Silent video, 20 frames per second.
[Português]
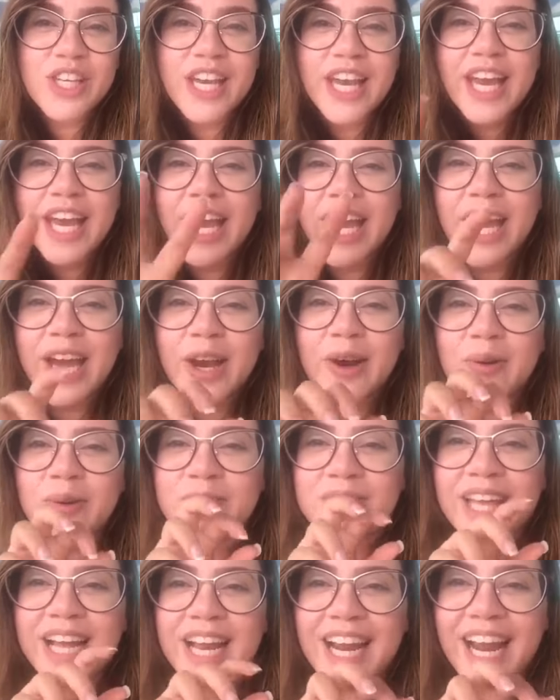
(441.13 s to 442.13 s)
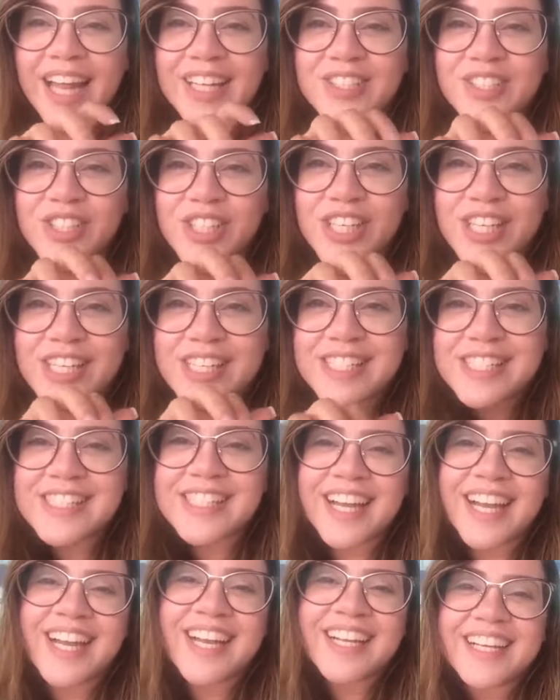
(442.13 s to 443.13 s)
Diego,
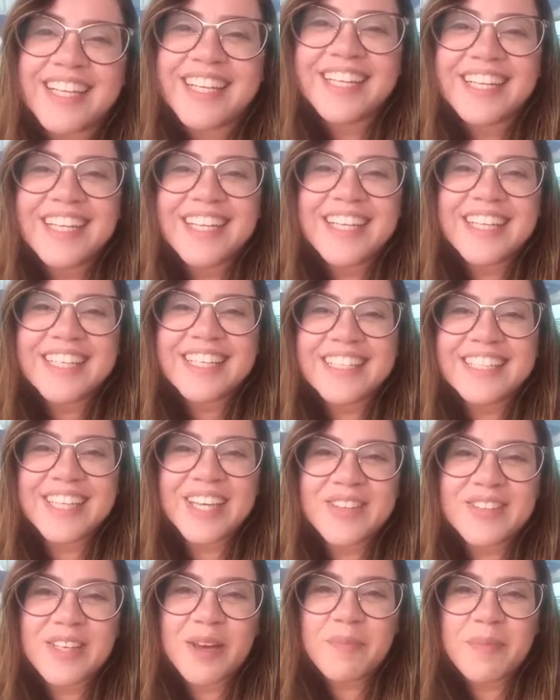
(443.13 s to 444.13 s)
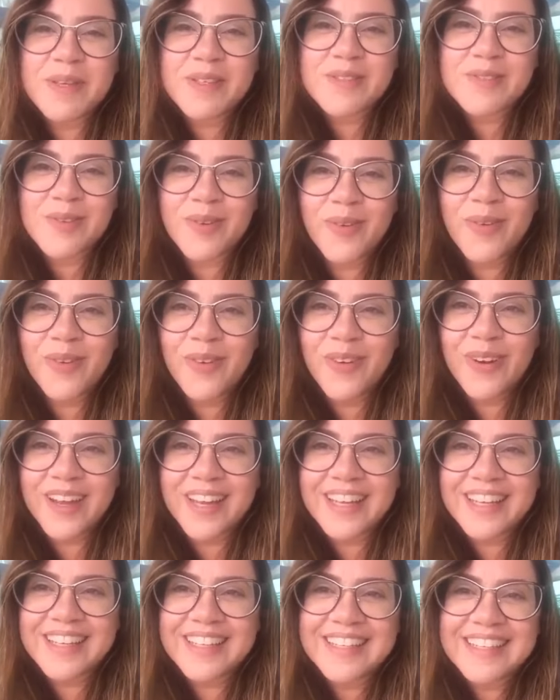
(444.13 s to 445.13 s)
tecladista. Que Deus
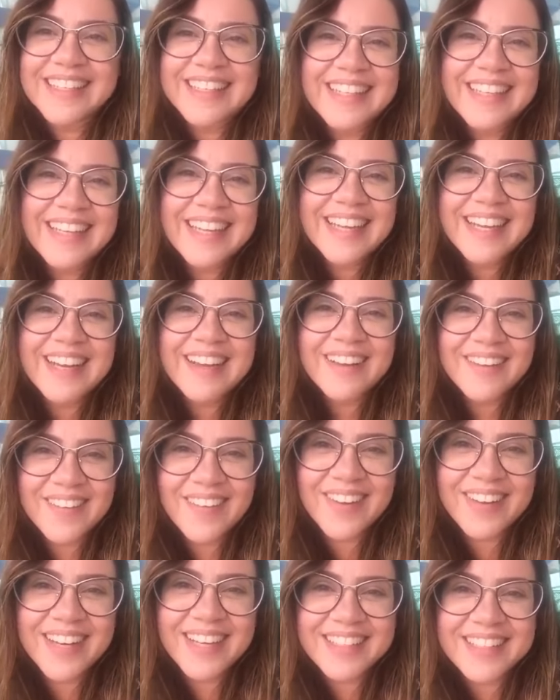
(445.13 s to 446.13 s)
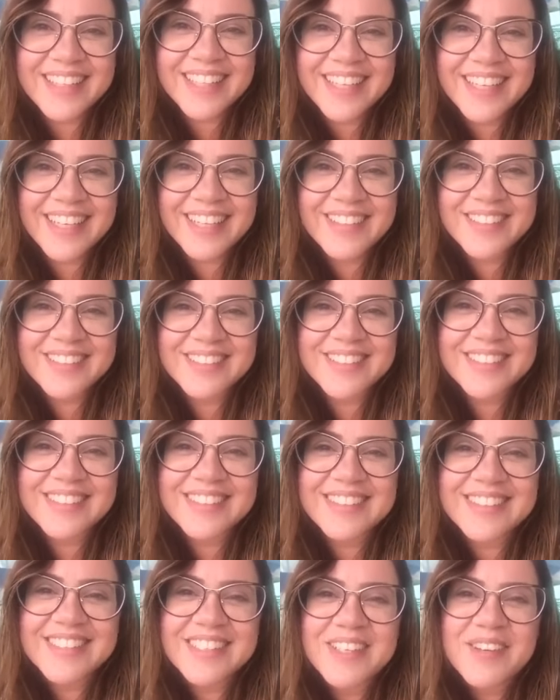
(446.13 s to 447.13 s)
abençoe. Glória a
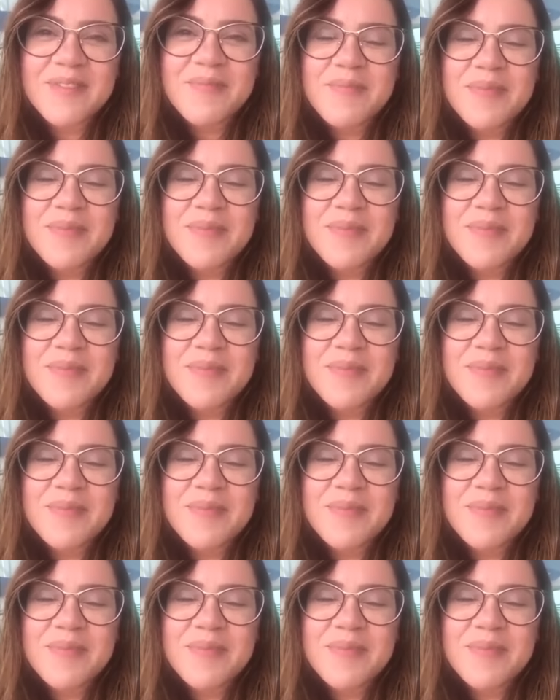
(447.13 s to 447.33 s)
Deus.